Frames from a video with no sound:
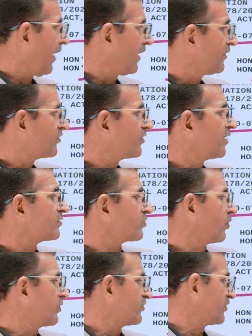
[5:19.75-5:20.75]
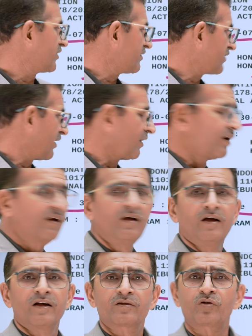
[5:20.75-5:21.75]
एडिशनल सॉलिसिटर जनरल
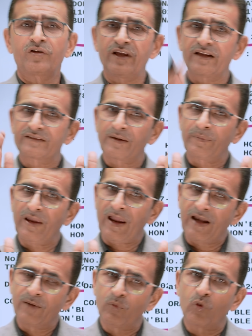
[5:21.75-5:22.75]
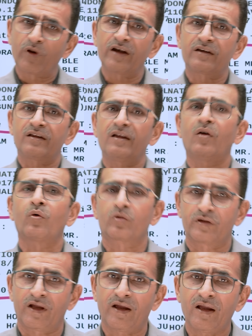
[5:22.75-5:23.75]
तो ये सभी एडवोकेट ही
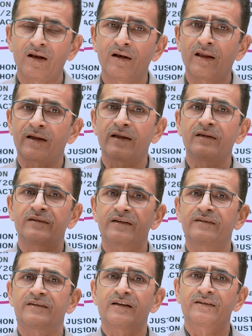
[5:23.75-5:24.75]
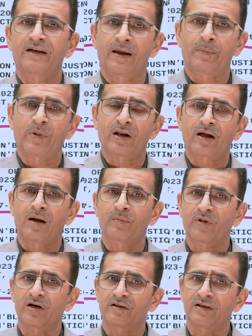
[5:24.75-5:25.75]
होते हैं लेकिन जिस जिस जगह पर काम
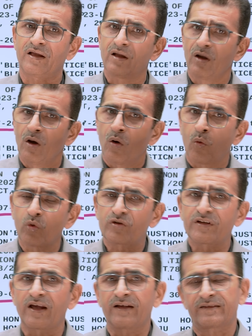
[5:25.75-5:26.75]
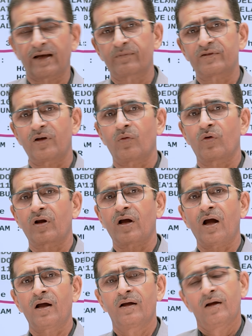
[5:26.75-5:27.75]
करते हैं उसके हिसाब से
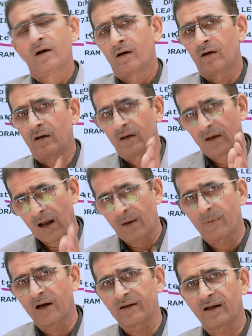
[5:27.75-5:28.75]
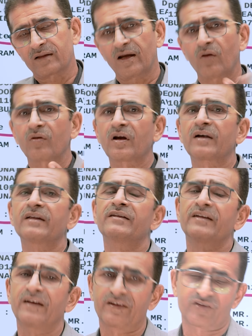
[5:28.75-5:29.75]
उनका नाम आ जाता है उनका
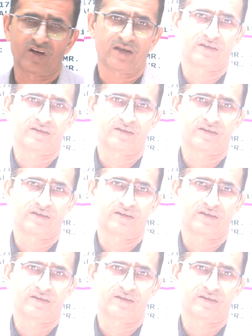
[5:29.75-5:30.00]
डिजिग्नेशन आ